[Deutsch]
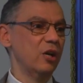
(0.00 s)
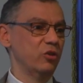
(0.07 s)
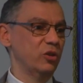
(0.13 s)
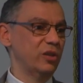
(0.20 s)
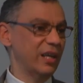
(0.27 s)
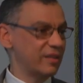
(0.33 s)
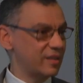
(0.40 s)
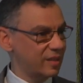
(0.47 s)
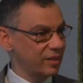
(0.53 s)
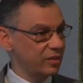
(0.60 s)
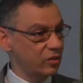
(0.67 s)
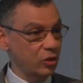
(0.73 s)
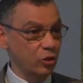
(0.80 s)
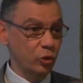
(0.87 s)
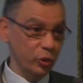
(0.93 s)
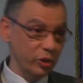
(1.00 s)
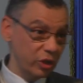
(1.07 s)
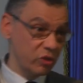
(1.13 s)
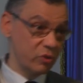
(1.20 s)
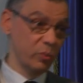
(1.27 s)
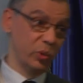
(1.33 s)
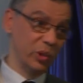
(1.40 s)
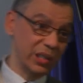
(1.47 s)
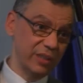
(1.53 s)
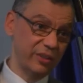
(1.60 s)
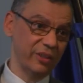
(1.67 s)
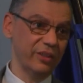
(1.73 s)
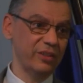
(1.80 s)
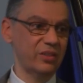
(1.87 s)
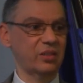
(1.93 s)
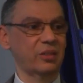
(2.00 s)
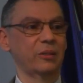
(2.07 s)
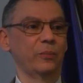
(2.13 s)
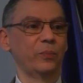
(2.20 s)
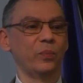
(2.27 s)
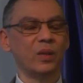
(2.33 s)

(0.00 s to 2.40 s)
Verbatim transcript: Sodass es durchaus möglich ist,